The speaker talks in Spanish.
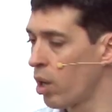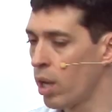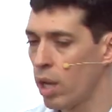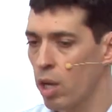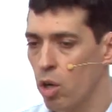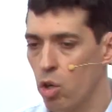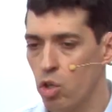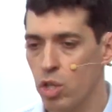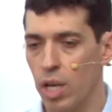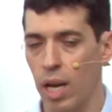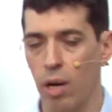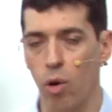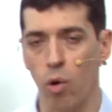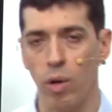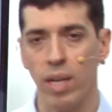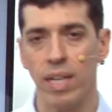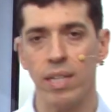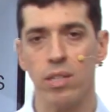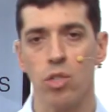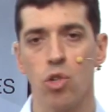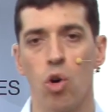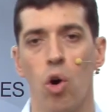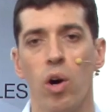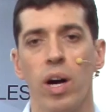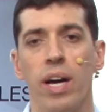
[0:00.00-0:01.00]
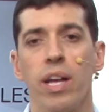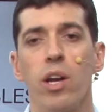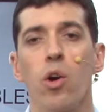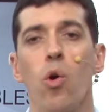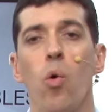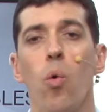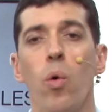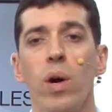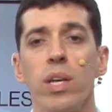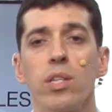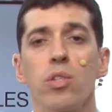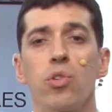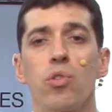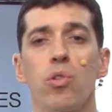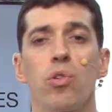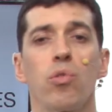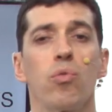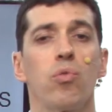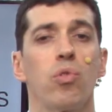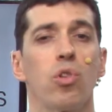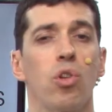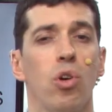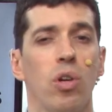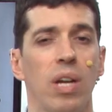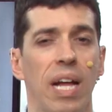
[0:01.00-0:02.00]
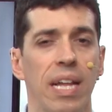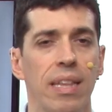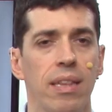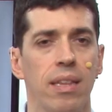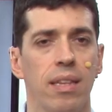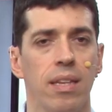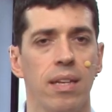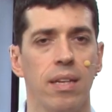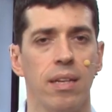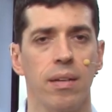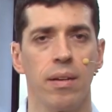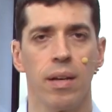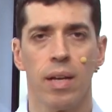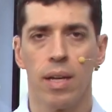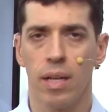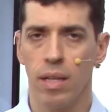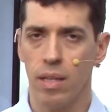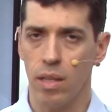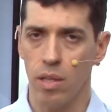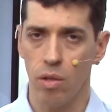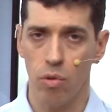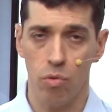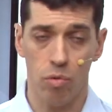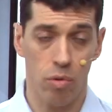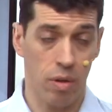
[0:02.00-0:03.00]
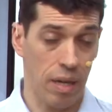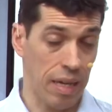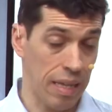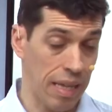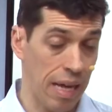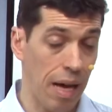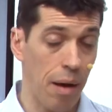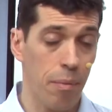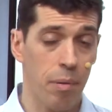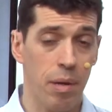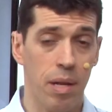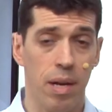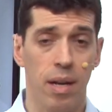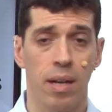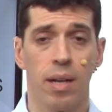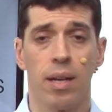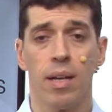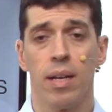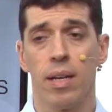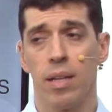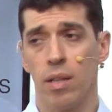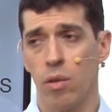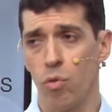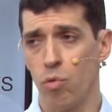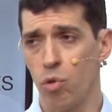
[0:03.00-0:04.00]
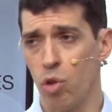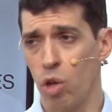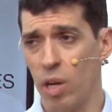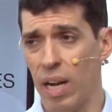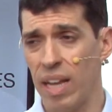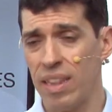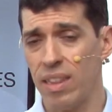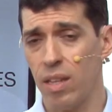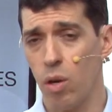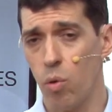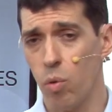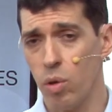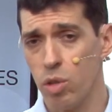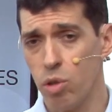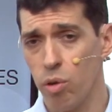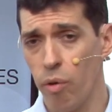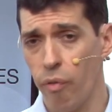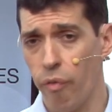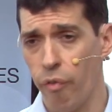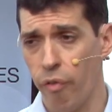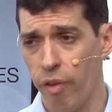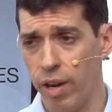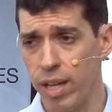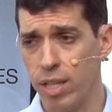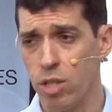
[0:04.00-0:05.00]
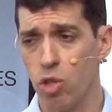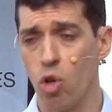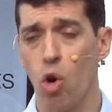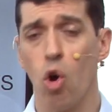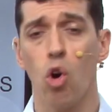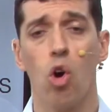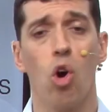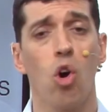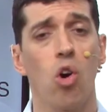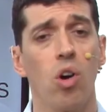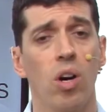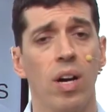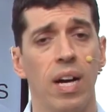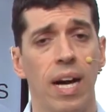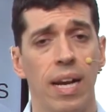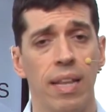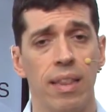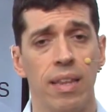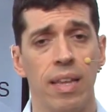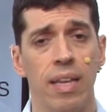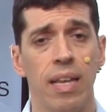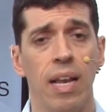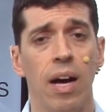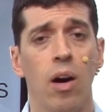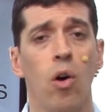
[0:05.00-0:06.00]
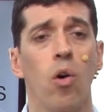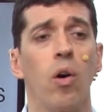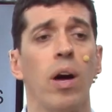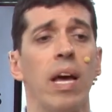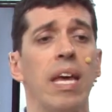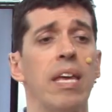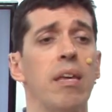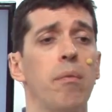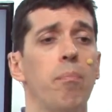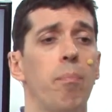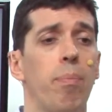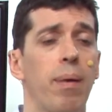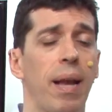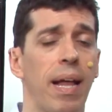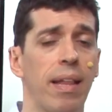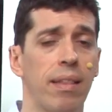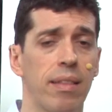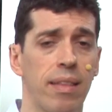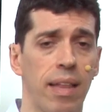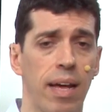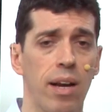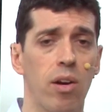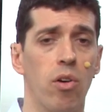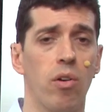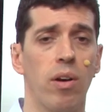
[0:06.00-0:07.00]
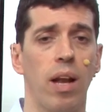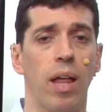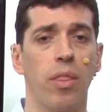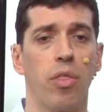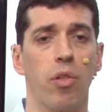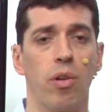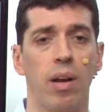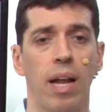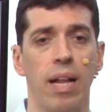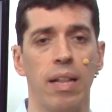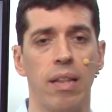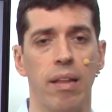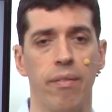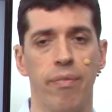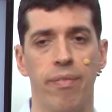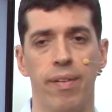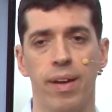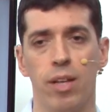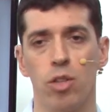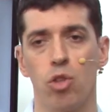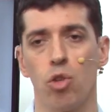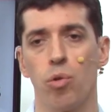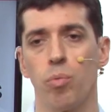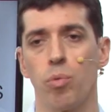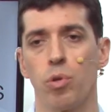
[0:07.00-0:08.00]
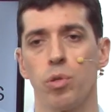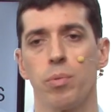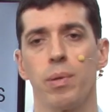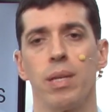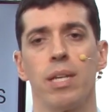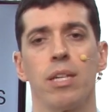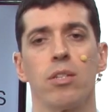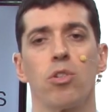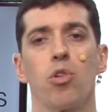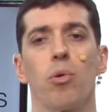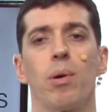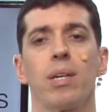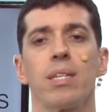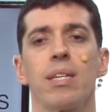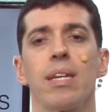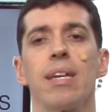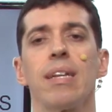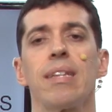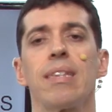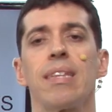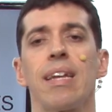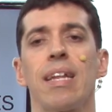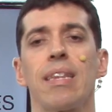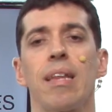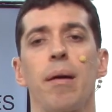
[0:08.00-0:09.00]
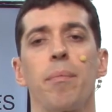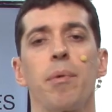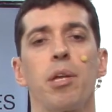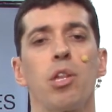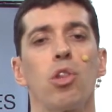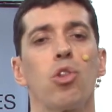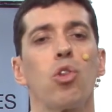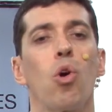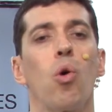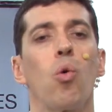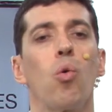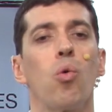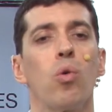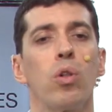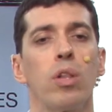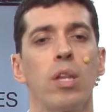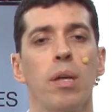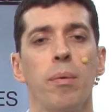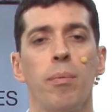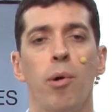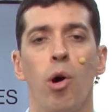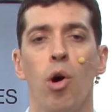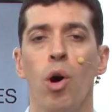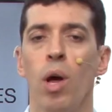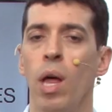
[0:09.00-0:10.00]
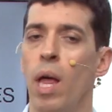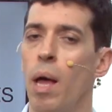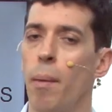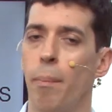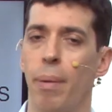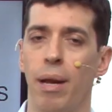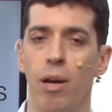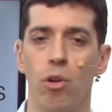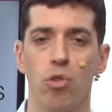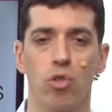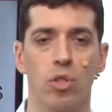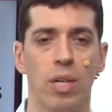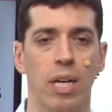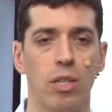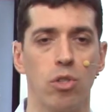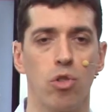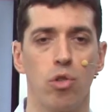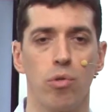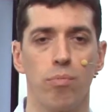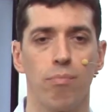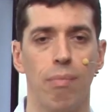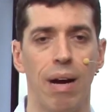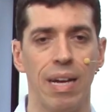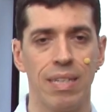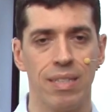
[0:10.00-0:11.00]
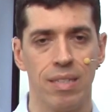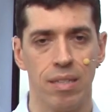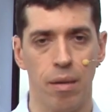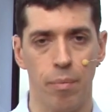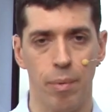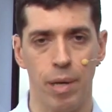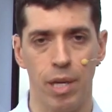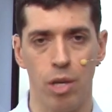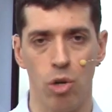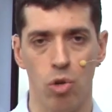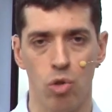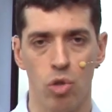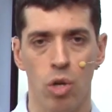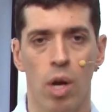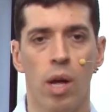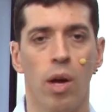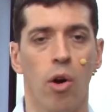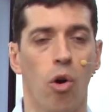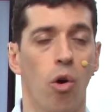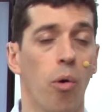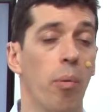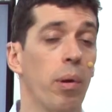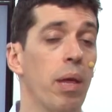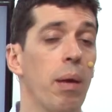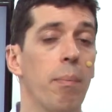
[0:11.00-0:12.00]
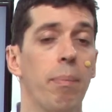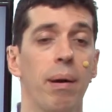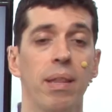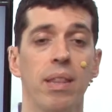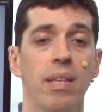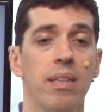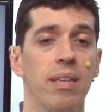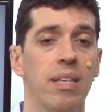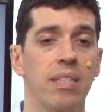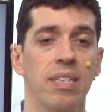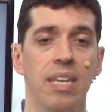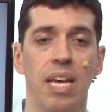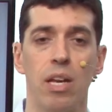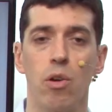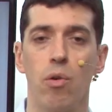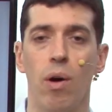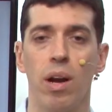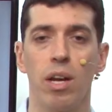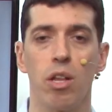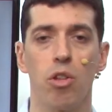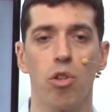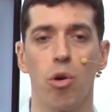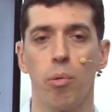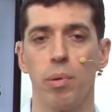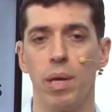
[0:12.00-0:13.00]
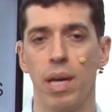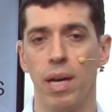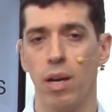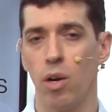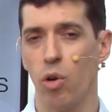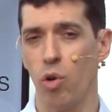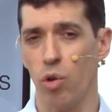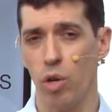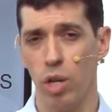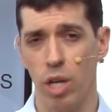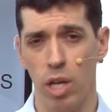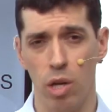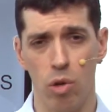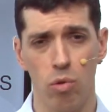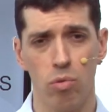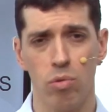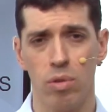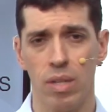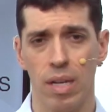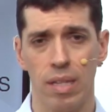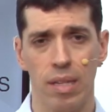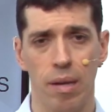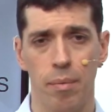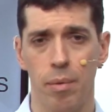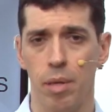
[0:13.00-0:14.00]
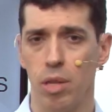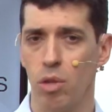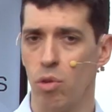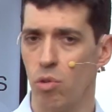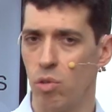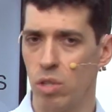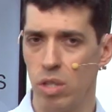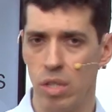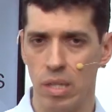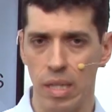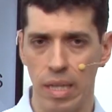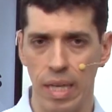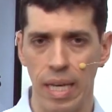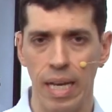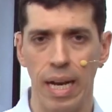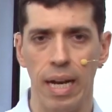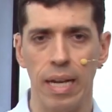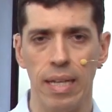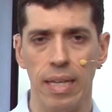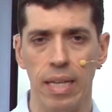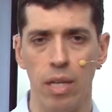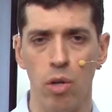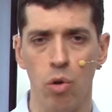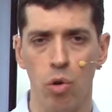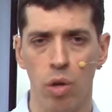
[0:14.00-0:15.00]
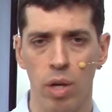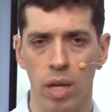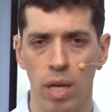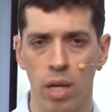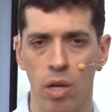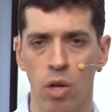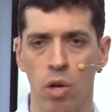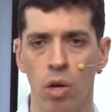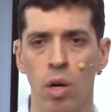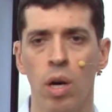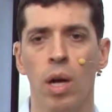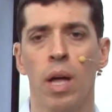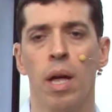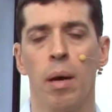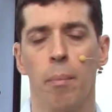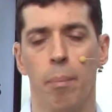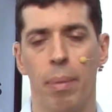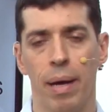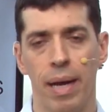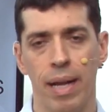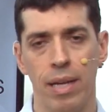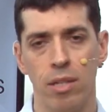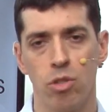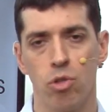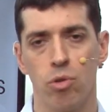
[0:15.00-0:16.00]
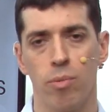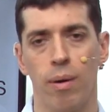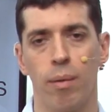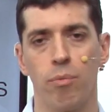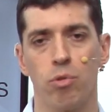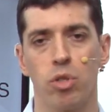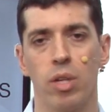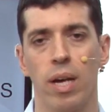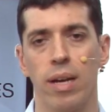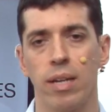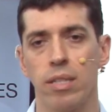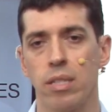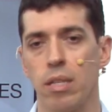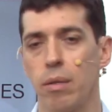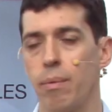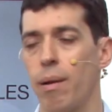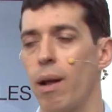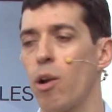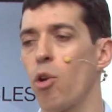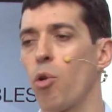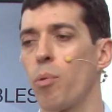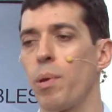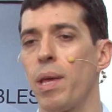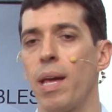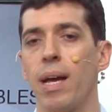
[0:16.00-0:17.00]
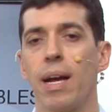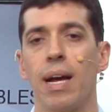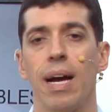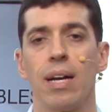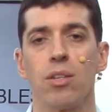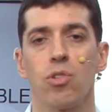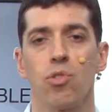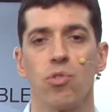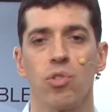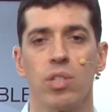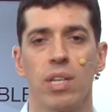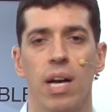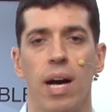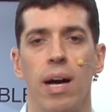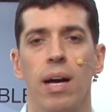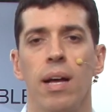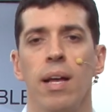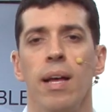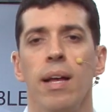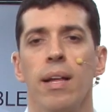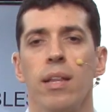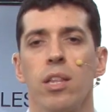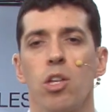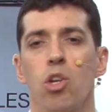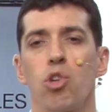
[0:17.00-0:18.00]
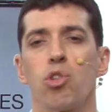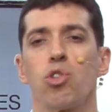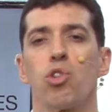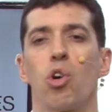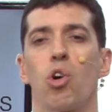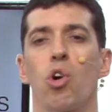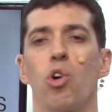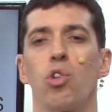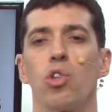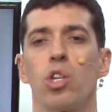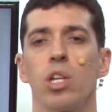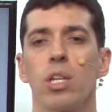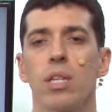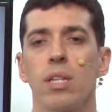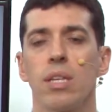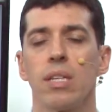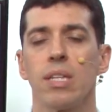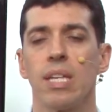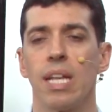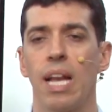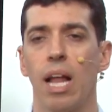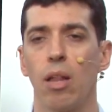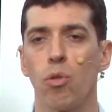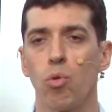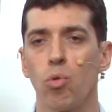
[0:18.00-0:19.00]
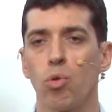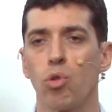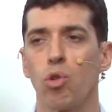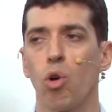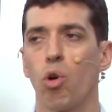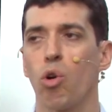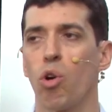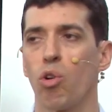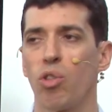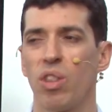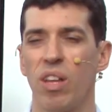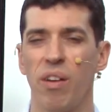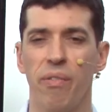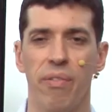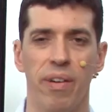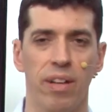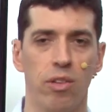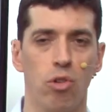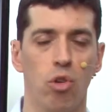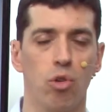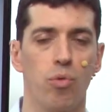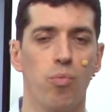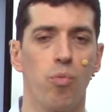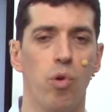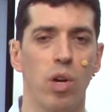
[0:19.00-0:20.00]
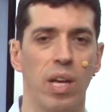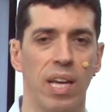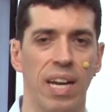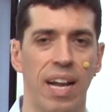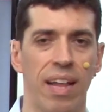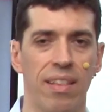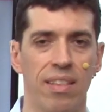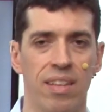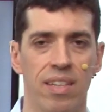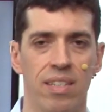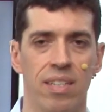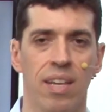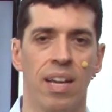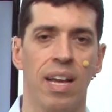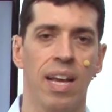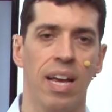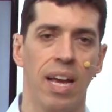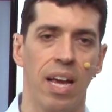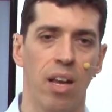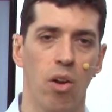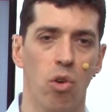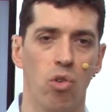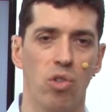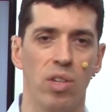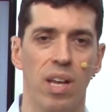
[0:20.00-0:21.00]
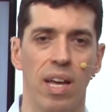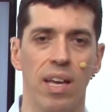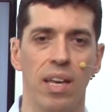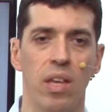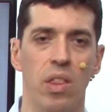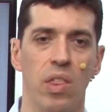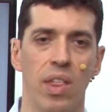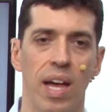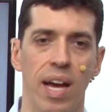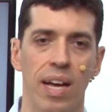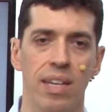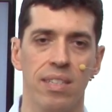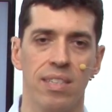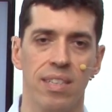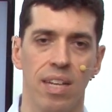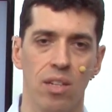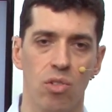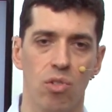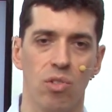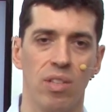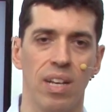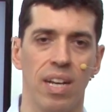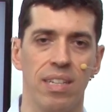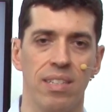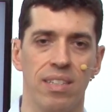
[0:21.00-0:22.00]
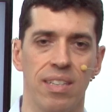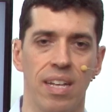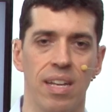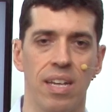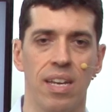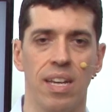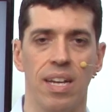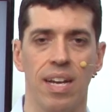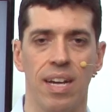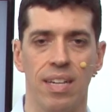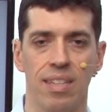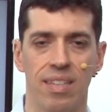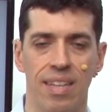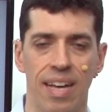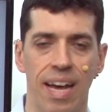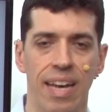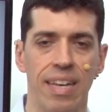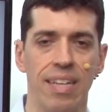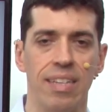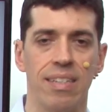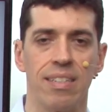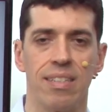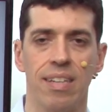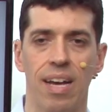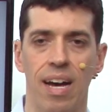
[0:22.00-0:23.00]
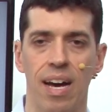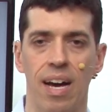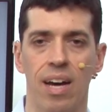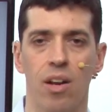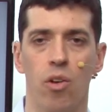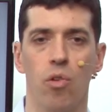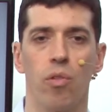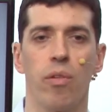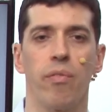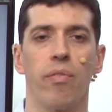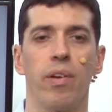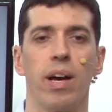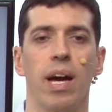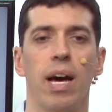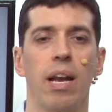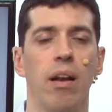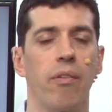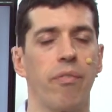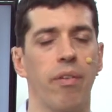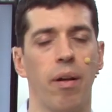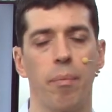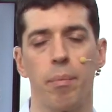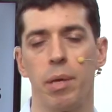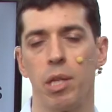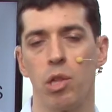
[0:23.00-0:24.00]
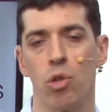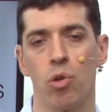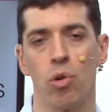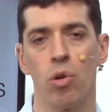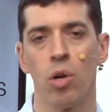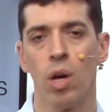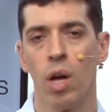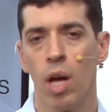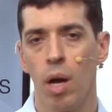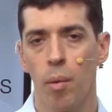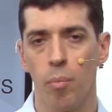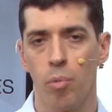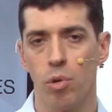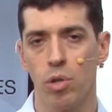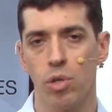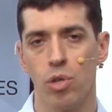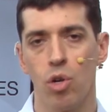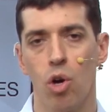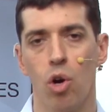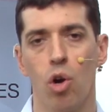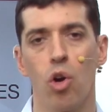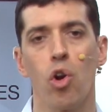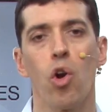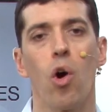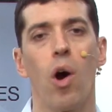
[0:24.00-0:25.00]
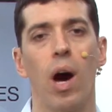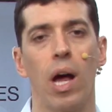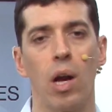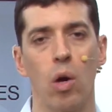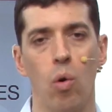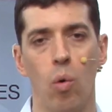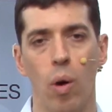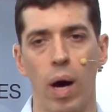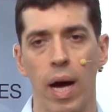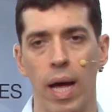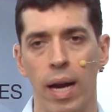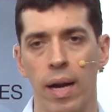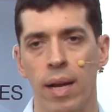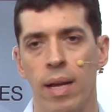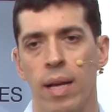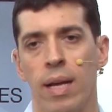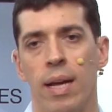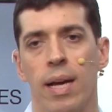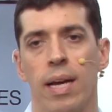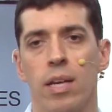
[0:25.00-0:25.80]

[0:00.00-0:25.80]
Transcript: O sea, lo que es coger hueso de un donante, de un cadáver, de un donante hueso fresco con cartílago e implantarlo en la zona del defecto. Pues bien, esto va a ser el tratamiento último para los casos más severos. O bien pacientes que no han ido bien con ningún tratamiento, ni siquiera el quirúrgico, para esto vamos a reservar, o bien casos ya de osteocondritis del adulto con defectos muy grandes en los que quizá estas otras técnicas de alisar o de fijar el fragmento, pues no, no al lugar.